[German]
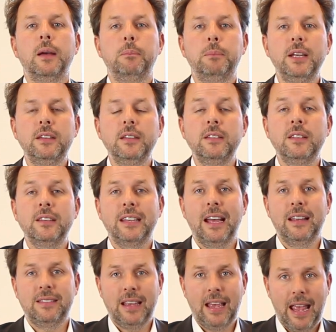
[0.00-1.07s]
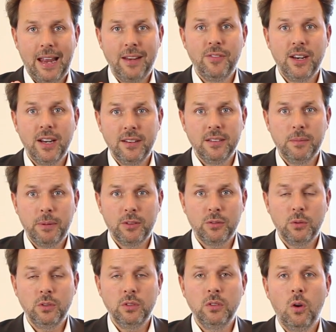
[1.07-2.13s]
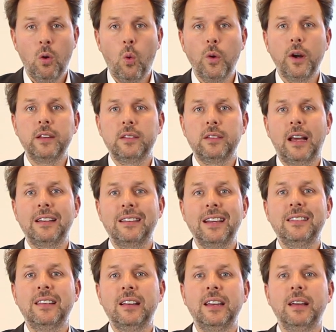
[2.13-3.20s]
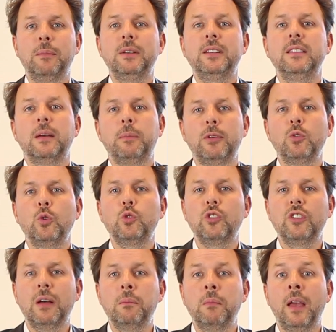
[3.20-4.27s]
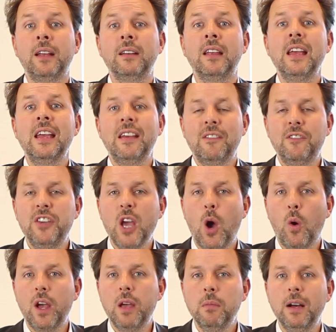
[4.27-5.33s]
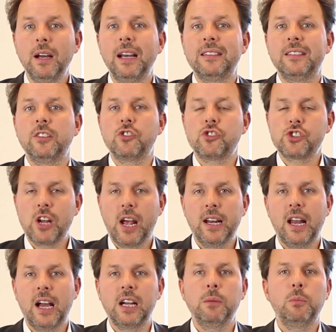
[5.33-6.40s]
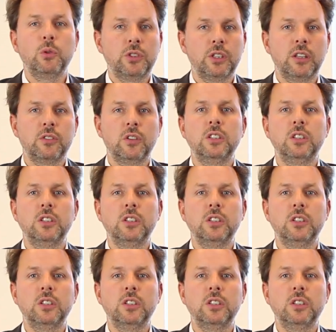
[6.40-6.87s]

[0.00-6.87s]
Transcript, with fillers: er bietet, der ist entweder diese Person oder es ist ein Dritter, der mit dieser Person zusammenhängt. Wie auch immer, es sind Scheinangebote, da